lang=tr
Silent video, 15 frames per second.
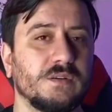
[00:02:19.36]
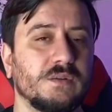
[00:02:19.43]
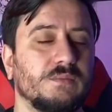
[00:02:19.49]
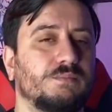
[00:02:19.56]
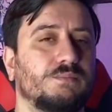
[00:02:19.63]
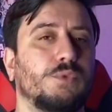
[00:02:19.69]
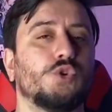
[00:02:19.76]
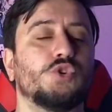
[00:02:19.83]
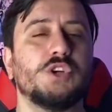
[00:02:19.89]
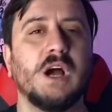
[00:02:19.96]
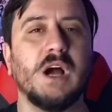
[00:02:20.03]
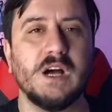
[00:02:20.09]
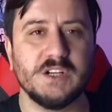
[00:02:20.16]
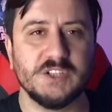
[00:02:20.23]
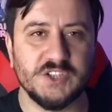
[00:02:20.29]

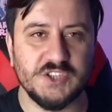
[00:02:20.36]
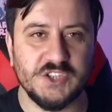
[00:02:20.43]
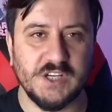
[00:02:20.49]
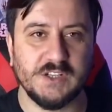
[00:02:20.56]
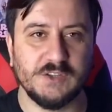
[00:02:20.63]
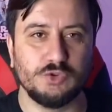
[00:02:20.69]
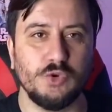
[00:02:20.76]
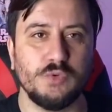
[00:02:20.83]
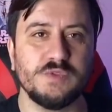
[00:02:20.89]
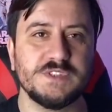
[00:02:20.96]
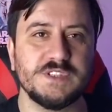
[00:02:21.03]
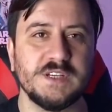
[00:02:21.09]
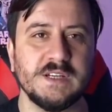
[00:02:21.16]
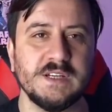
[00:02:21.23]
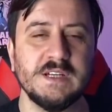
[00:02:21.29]
boşa harcayacak,
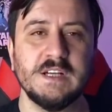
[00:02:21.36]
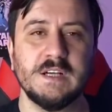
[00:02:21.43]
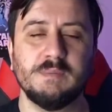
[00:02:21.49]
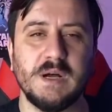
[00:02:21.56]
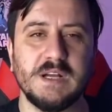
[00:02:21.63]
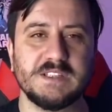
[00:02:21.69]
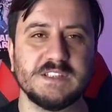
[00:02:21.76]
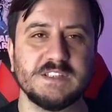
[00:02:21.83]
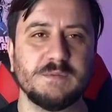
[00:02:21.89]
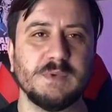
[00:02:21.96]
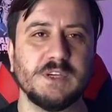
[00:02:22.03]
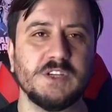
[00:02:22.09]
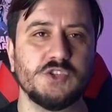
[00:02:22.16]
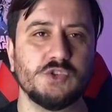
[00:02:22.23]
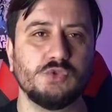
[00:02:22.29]
dövizi
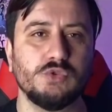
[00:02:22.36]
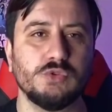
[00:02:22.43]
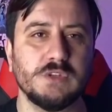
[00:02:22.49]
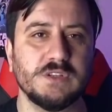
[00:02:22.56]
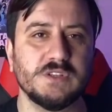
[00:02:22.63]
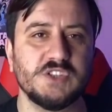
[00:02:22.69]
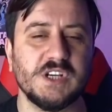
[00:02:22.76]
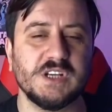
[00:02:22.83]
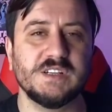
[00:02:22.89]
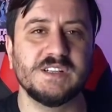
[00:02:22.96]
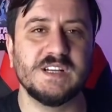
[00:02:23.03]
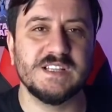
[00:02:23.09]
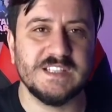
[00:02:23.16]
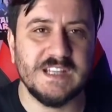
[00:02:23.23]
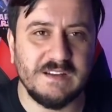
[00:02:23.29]
bastırmak için kullanacak
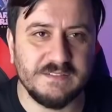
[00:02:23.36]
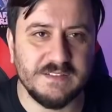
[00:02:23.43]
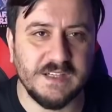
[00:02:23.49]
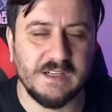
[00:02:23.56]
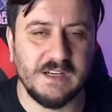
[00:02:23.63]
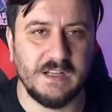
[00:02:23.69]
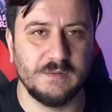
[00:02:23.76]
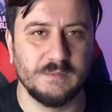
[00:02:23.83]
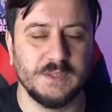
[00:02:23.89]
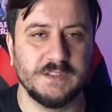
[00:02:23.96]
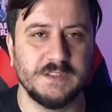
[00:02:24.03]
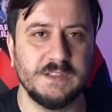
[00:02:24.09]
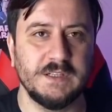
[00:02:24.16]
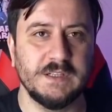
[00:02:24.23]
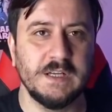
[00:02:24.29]
rezerv de
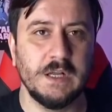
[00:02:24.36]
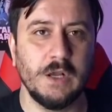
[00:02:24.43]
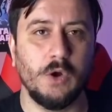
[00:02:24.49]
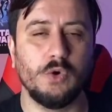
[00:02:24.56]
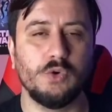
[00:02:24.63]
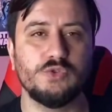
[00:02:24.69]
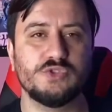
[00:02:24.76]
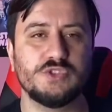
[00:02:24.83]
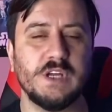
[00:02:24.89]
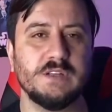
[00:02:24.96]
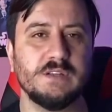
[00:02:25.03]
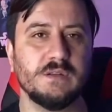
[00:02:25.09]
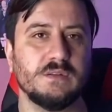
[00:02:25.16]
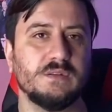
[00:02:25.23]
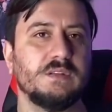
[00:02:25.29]
kalmadı. O yüzden
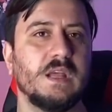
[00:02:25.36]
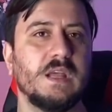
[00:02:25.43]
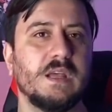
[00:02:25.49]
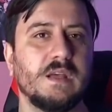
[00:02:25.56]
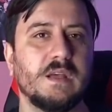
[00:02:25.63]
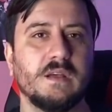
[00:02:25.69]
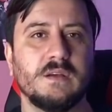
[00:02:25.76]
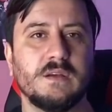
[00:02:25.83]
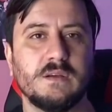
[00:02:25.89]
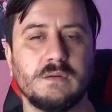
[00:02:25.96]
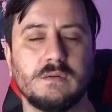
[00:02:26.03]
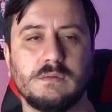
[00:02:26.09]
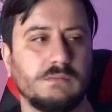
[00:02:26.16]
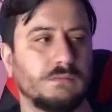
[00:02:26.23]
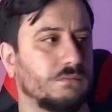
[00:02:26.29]
ne e,
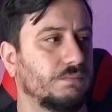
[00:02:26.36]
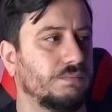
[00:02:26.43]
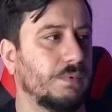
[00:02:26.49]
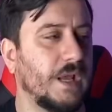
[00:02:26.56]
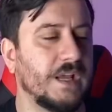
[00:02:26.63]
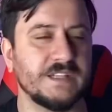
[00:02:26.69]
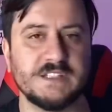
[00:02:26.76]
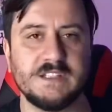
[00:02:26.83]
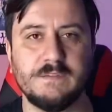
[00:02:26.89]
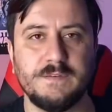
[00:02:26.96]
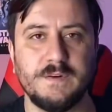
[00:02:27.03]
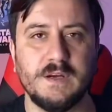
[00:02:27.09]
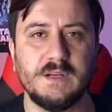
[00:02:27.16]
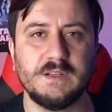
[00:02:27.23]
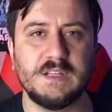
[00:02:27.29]

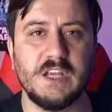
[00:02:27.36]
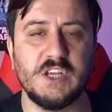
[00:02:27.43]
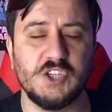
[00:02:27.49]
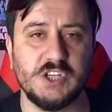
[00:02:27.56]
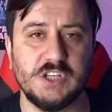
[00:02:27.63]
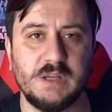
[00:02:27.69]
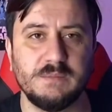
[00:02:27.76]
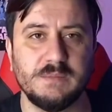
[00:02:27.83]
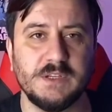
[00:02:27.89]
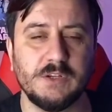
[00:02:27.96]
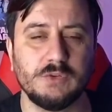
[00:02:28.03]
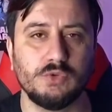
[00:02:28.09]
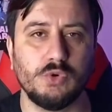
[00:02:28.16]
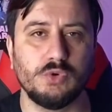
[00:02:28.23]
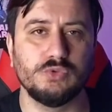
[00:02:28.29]
esnafa ne iş
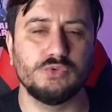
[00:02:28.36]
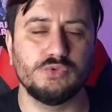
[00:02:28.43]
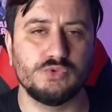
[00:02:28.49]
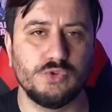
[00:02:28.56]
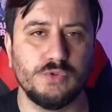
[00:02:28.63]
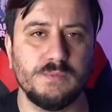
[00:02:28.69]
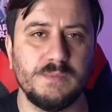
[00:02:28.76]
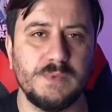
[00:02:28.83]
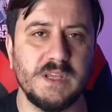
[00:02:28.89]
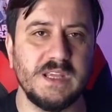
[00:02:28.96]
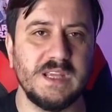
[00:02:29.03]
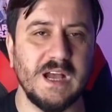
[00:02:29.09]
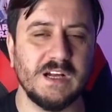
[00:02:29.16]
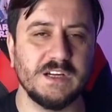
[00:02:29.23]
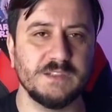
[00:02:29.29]
adamlarına doğru düzgün bir
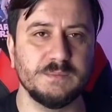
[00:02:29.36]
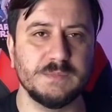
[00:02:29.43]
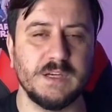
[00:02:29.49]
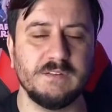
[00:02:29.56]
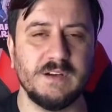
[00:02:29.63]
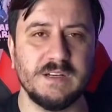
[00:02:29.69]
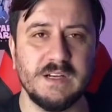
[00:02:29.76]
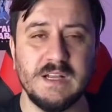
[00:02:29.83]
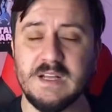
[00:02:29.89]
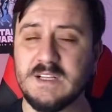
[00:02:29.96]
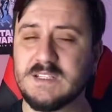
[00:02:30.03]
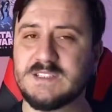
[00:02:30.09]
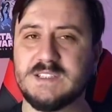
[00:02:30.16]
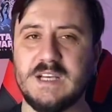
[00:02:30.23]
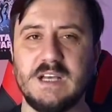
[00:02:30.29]
yardım da var.
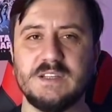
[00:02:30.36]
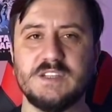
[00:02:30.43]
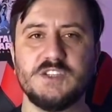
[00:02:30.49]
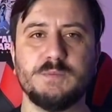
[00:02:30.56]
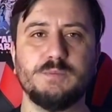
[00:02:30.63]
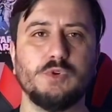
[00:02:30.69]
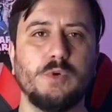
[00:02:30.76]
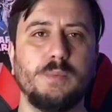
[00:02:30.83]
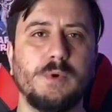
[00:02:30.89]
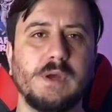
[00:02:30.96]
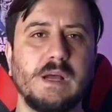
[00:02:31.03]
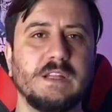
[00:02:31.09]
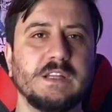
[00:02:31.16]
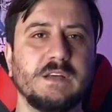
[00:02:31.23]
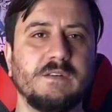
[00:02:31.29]
Sadece
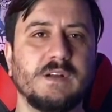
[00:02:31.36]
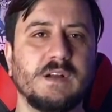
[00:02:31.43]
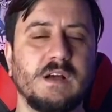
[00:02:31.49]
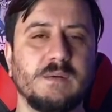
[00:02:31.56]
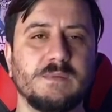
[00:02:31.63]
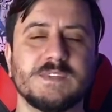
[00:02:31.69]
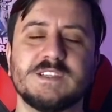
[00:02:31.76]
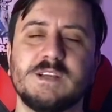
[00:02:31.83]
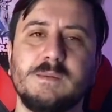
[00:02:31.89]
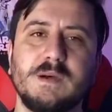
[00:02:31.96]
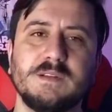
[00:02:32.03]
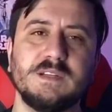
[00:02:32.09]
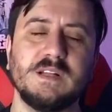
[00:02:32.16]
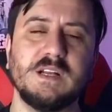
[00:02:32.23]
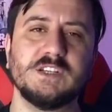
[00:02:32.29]
propaganda var abi.
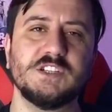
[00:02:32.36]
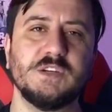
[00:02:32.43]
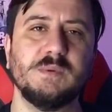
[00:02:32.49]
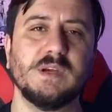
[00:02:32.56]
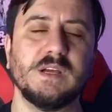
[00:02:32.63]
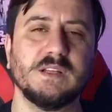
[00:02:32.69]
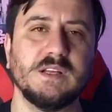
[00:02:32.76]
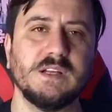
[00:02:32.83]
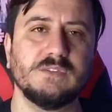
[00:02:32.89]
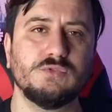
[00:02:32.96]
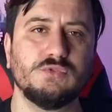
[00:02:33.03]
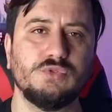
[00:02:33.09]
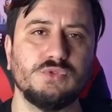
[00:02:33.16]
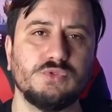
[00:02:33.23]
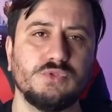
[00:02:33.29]
Sabahtan akşama
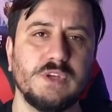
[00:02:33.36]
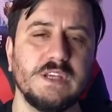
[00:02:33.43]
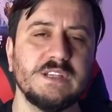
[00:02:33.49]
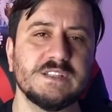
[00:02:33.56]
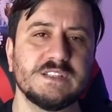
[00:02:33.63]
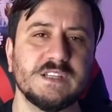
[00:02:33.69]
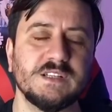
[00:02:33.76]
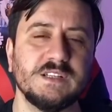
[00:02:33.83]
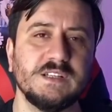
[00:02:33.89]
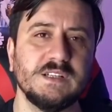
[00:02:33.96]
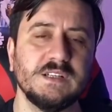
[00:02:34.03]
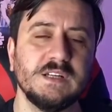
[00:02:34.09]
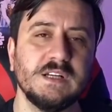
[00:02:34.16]
kadar Türk insanı